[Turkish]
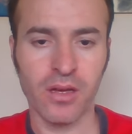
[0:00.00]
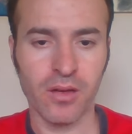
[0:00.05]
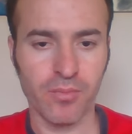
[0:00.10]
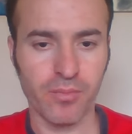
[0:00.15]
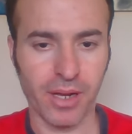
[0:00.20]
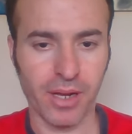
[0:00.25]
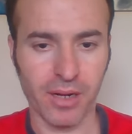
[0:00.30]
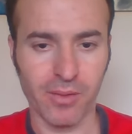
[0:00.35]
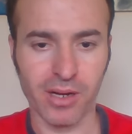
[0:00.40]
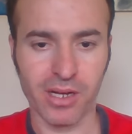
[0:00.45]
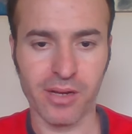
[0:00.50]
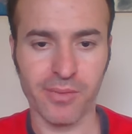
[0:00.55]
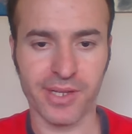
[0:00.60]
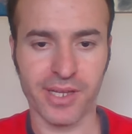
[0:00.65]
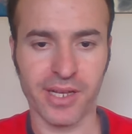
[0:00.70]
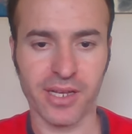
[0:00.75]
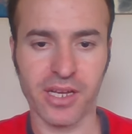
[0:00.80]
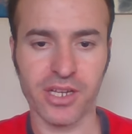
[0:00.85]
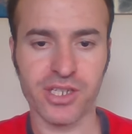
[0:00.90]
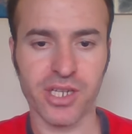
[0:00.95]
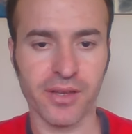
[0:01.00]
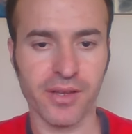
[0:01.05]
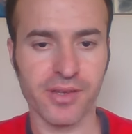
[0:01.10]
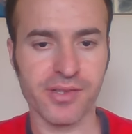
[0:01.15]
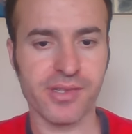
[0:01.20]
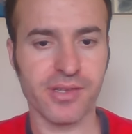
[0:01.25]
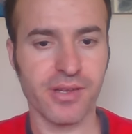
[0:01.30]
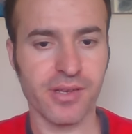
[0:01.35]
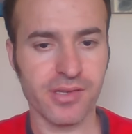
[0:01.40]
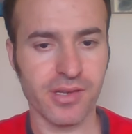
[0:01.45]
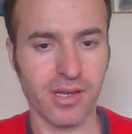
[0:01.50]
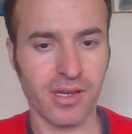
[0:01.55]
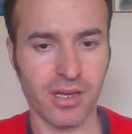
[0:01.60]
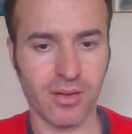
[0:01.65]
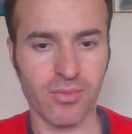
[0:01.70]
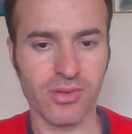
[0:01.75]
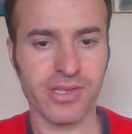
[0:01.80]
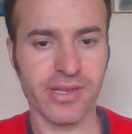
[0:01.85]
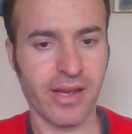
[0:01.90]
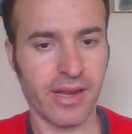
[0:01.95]
Merhaba kıymetli arkadaşlar nasılsınız? İyi
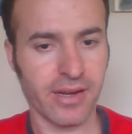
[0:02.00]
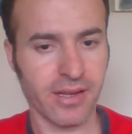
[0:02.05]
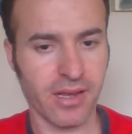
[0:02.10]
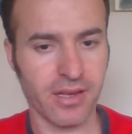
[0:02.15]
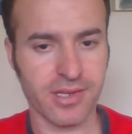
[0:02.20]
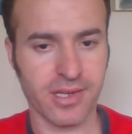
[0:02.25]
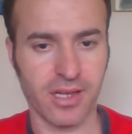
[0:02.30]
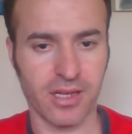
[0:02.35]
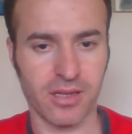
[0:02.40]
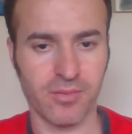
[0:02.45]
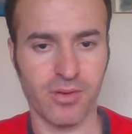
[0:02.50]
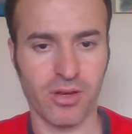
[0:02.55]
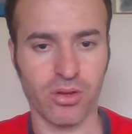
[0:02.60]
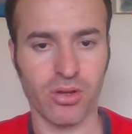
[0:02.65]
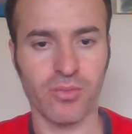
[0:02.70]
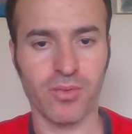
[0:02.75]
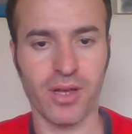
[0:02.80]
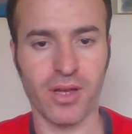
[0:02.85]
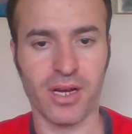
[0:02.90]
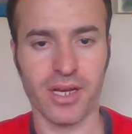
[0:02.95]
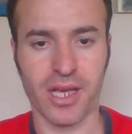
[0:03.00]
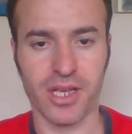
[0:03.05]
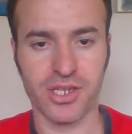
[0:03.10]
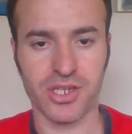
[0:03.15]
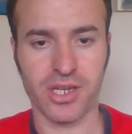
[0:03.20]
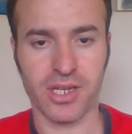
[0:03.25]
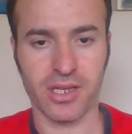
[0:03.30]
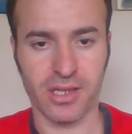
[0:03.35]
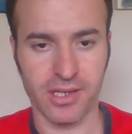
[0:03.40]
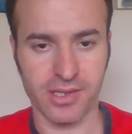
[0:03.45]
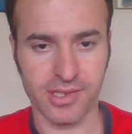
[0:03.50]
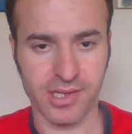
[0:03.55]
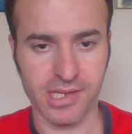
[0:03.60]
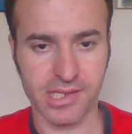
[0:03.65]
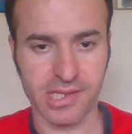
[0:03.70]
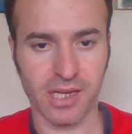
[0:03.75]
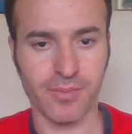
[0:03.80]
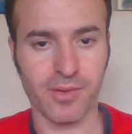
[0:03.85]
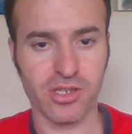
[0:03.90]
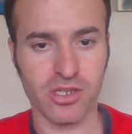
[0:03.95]
misiniz? Herkesi kanalda bekliyorum. Daha genç
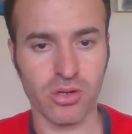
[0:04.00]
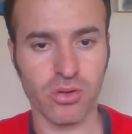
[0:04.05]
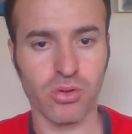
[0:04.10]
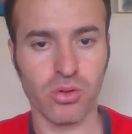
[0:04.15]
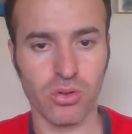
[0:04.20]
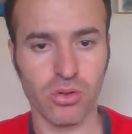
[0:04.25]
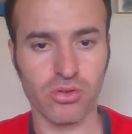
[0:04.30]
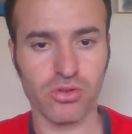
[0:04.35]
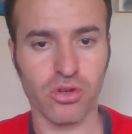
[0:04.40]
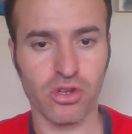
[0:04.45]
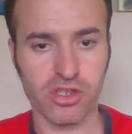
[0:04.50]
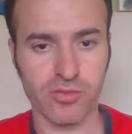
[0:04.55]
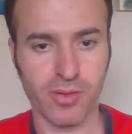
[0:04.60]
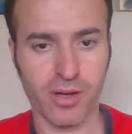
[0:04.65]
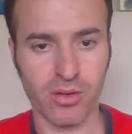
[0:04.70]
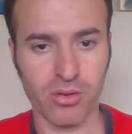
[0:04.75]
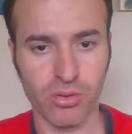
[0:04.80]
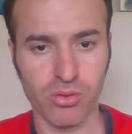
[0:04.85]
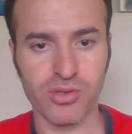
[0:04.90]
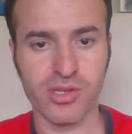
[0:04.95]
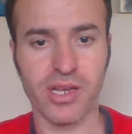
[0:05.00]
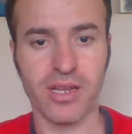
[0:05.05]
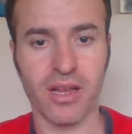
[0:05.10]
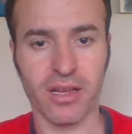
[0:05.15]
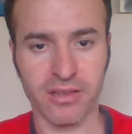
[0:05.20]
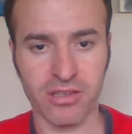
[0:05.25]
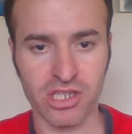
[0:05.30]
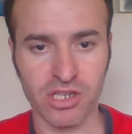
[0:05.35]
kitleye için Kuruluş Osman 156.